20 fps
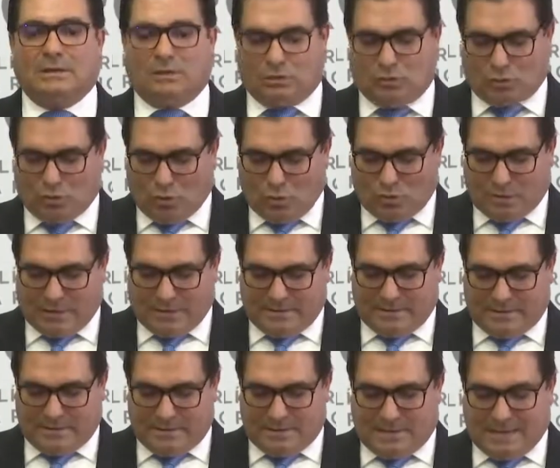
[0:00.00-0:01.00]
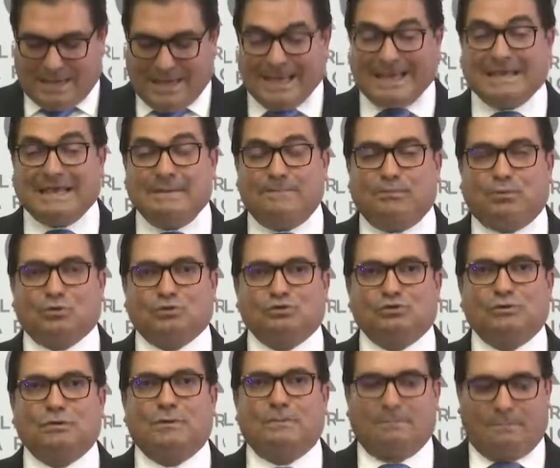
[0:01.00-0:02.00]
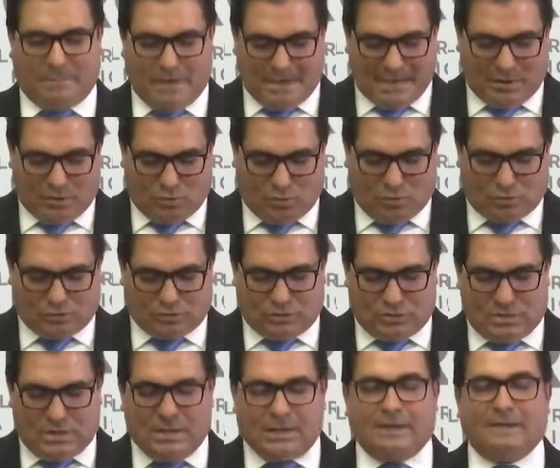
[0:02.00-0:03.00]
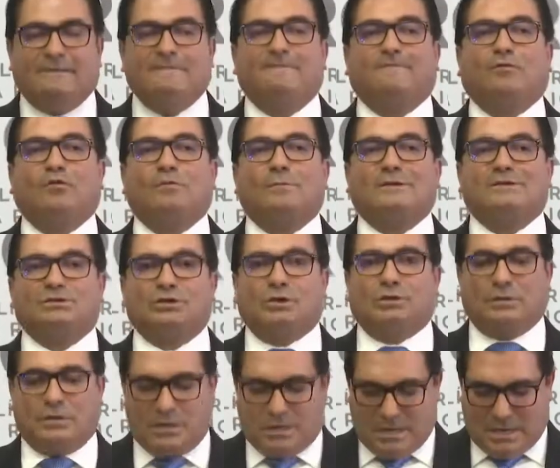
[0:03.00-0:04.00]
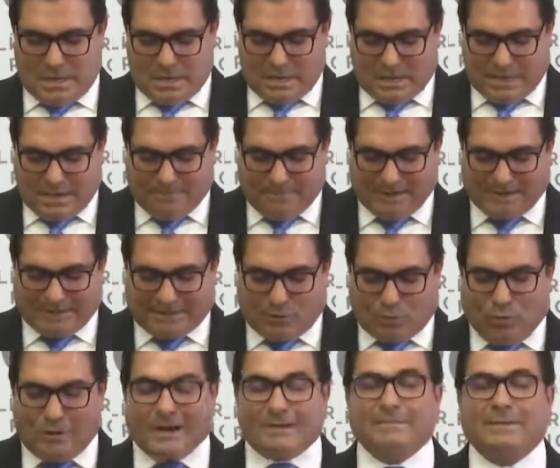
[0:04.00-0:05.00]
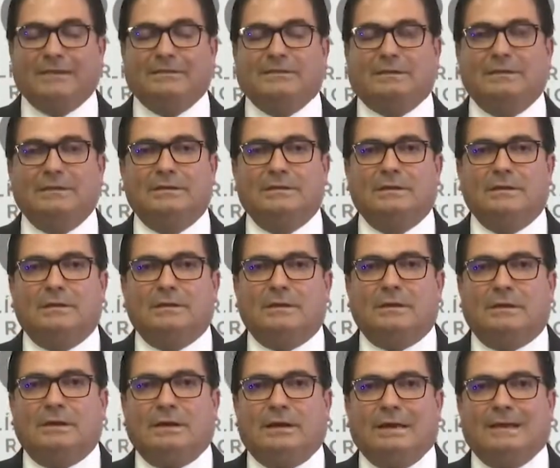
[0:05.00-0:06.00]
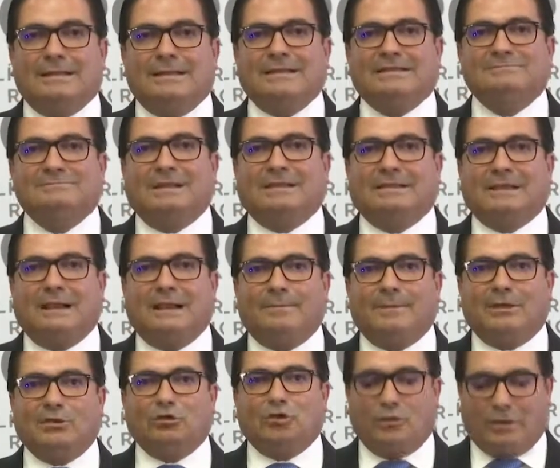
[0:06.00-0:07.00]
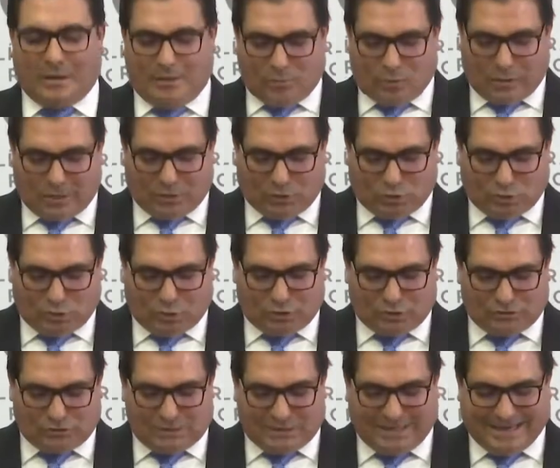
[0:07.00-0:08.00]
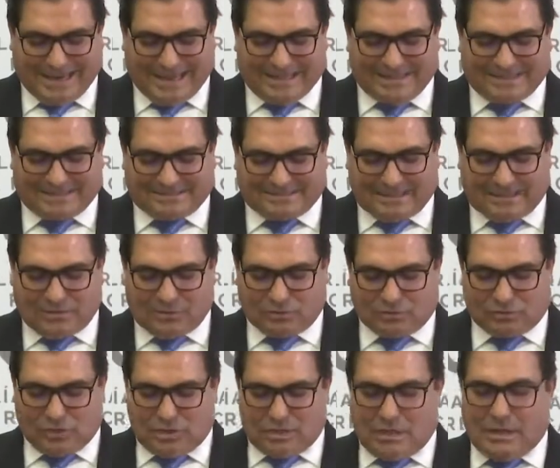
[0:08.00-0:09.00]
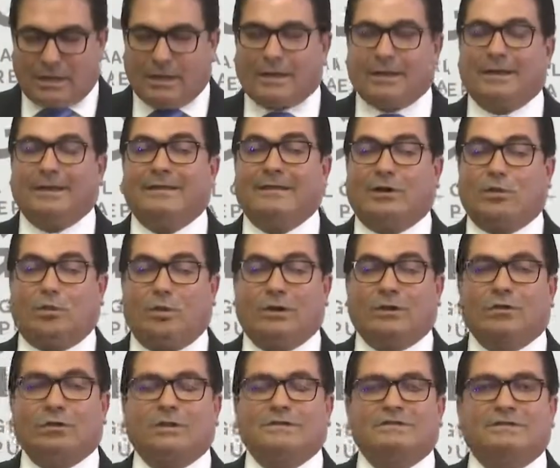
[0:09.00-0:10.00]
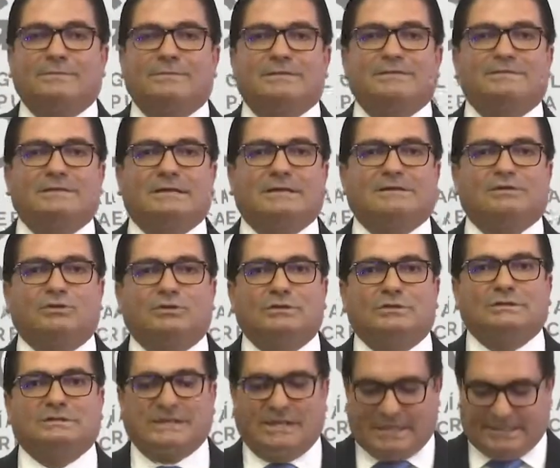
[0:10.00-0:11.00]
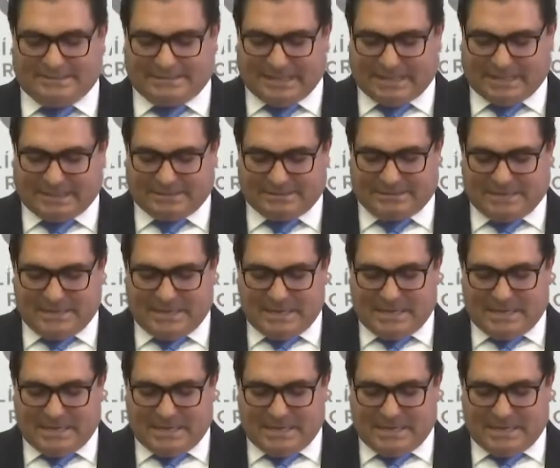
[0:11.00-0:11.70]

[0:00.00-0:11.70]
droga, equipos, vehículos, información y particularmente el desmantelamiento de laboratorios clandestinos que de acuerdo a las investigaciones realizadas